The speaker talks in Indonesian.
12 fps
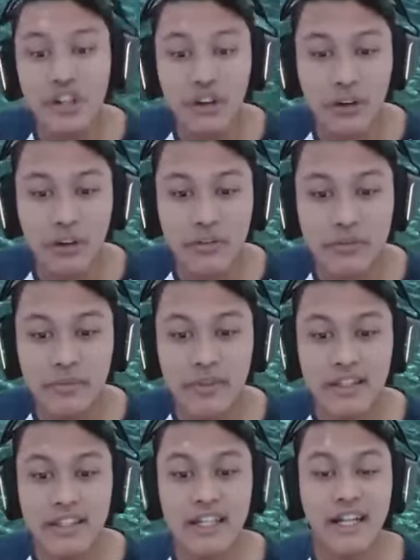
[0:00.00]
clock
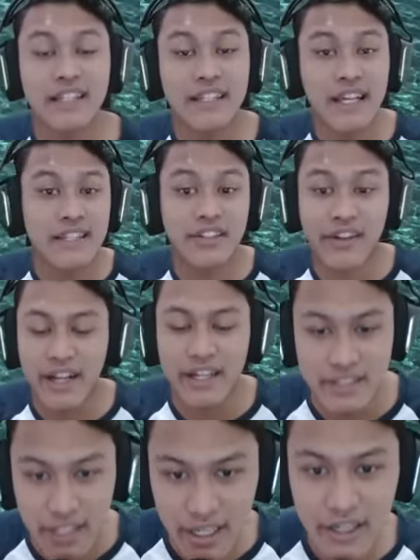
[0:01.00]
tinggal kita interact
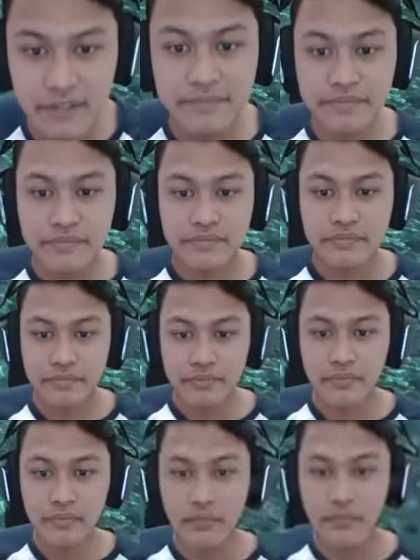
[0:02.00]
aja
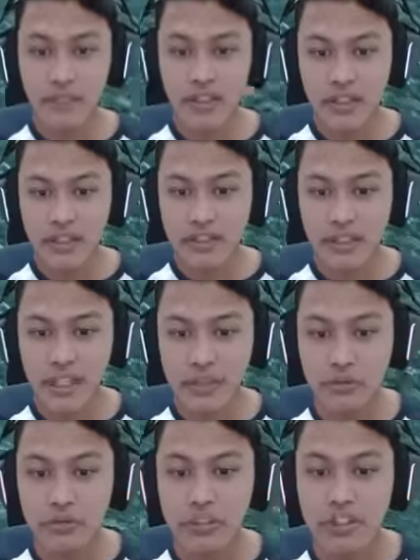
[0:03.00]
setelah
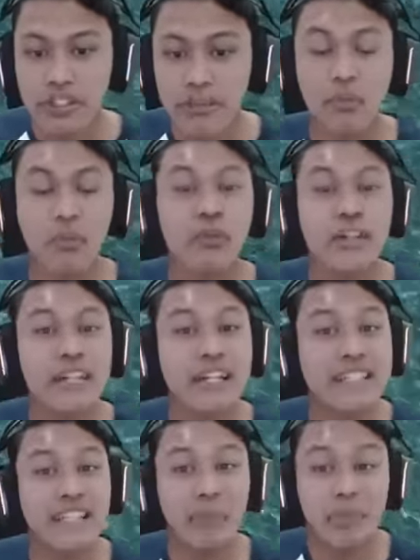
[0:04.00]
itu blue gear yang
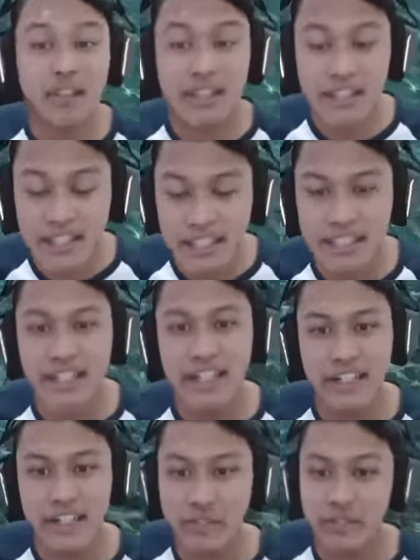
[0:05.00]
kita dapetin
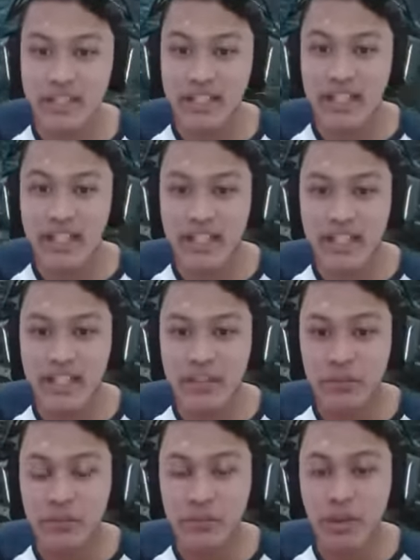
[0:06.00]
di Mirror's Island
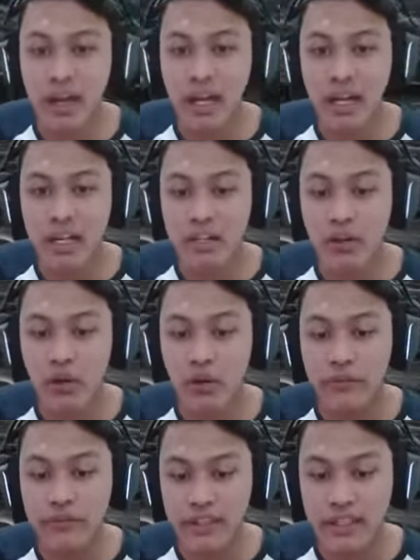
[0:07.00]
itu bakal ke
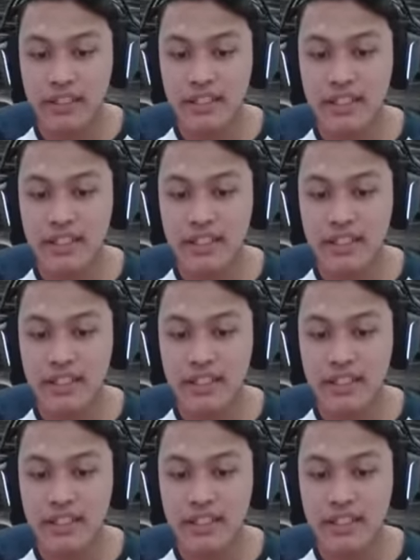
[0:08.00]
over